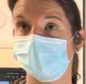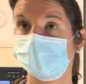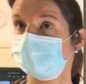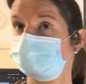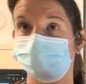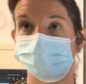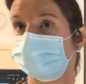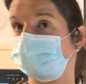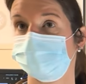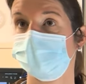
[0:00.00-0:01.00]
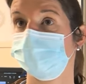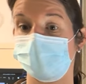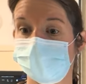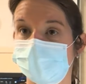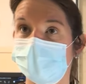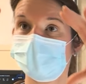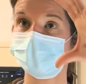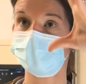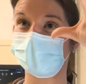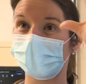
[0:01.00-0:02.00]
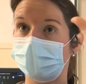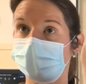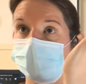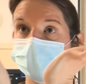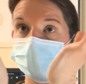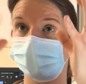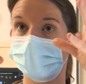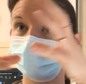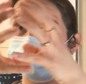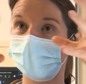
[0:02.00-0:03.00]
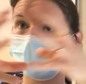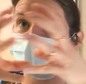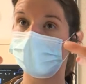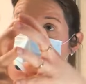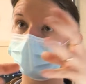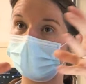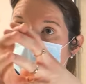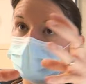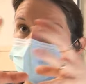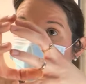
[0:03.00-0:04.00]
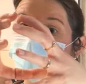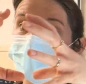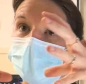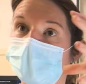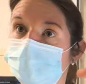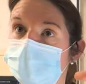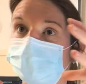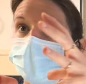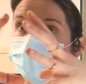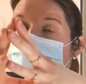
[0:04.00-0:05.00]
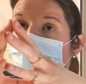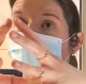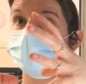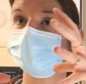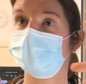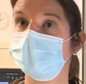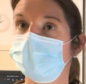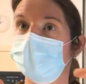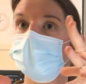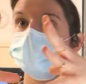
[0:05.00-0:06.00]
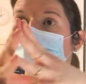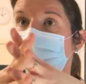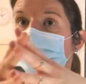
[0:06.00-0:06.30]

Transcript: Blut links zu füllen. In diesem Fall füllt es sich leider weder richtig noch entleert es sich richtig.